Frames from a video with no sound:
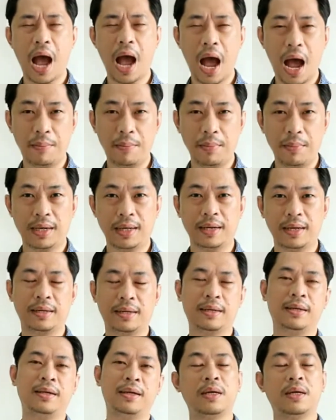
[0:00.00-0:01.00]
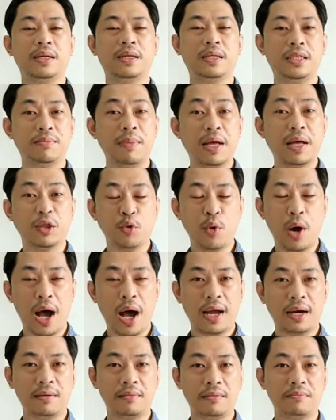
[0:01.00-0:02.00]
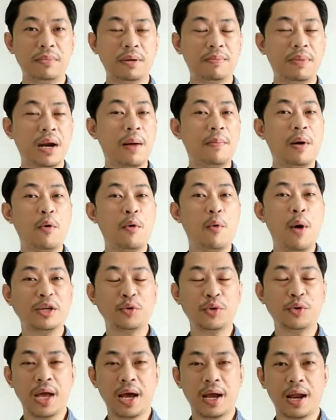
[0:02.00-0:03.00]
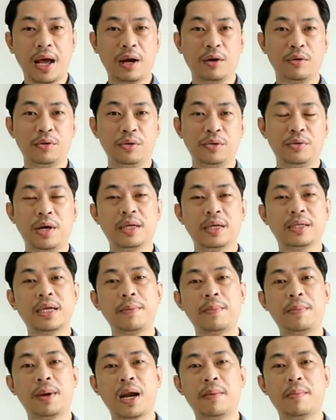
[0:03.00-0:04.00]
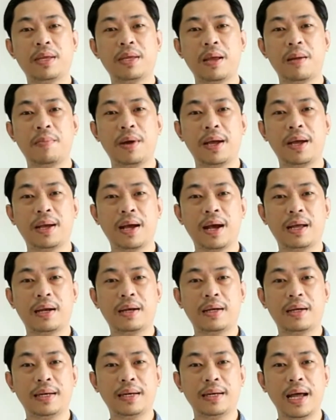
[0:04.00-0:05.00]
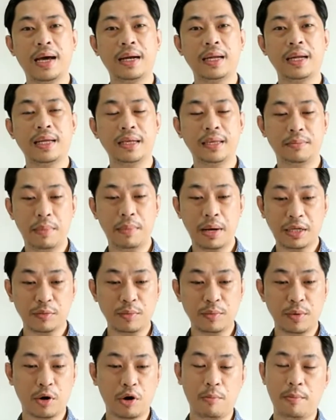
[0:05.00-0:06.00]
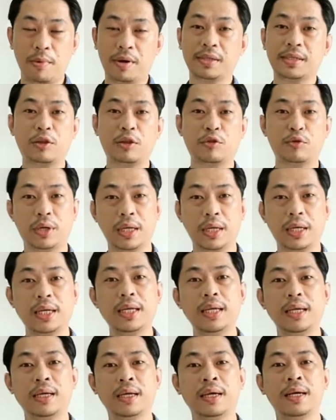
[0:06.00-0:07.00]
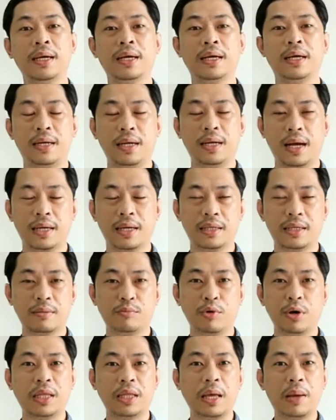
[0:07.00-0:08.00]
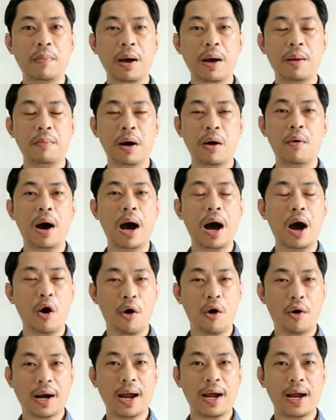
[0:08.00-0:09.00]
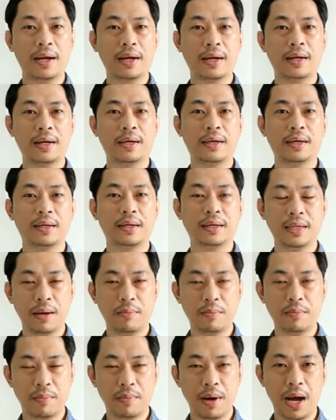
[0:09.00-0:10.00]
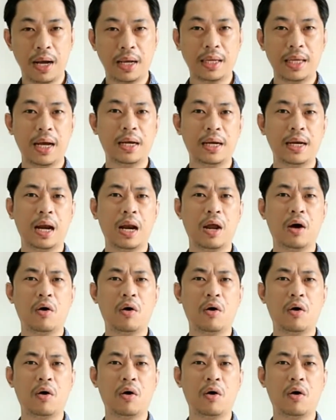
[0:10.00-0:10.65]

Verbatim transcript: Amin. Jemaat Tuhan, beberapa waktu yang lalu juga saya pernah menyampaikan dari Mazmur nomor satu ini dengan sebuah tema bahwa orang yang berbahagia adalah